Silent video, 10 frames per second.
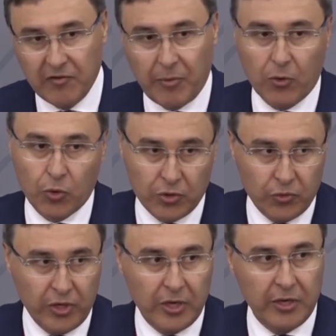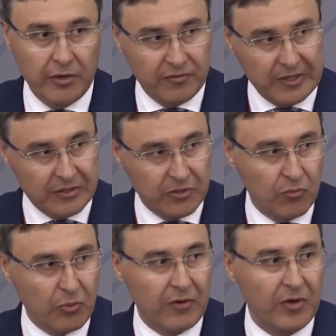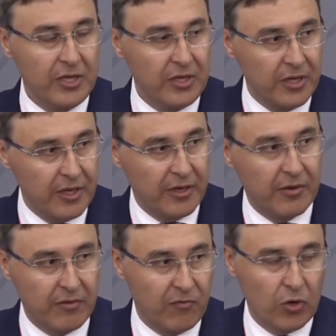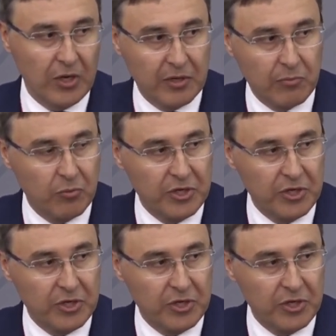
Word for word: в прокуратуре или в следственном управлении, в органах